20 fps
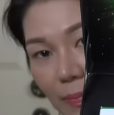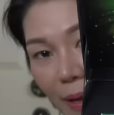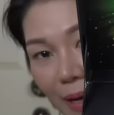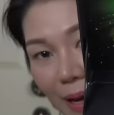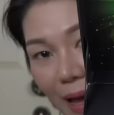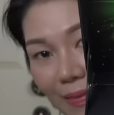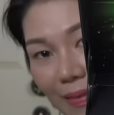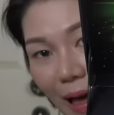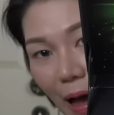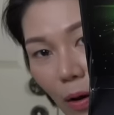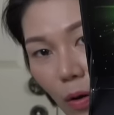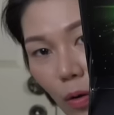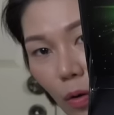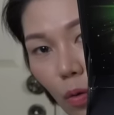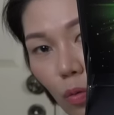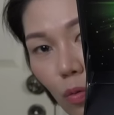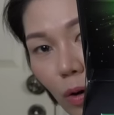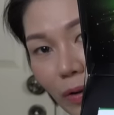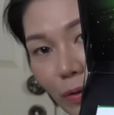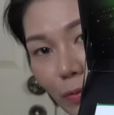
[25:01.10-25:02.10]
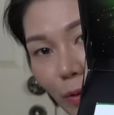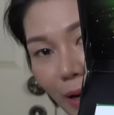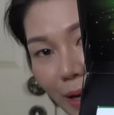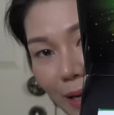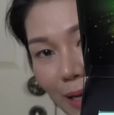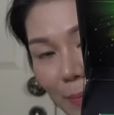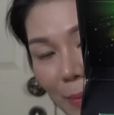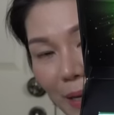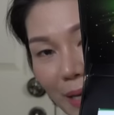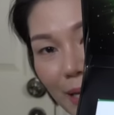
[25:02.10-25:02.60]
จะเป็นหน้าตาของขวดส่วนอั
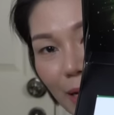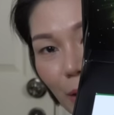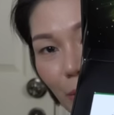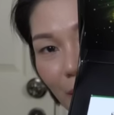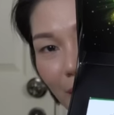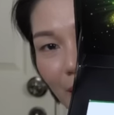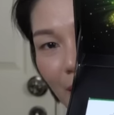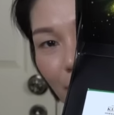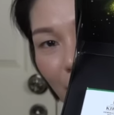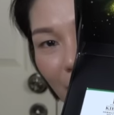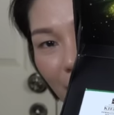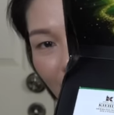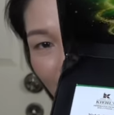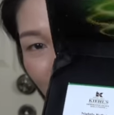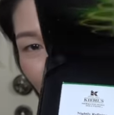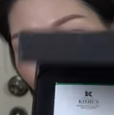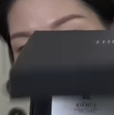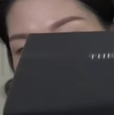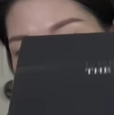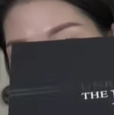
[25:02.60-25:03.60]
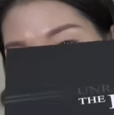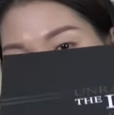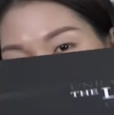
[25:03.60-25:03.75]
นนี้ไม่เกี่ยวอันนี้เป็นตัวที่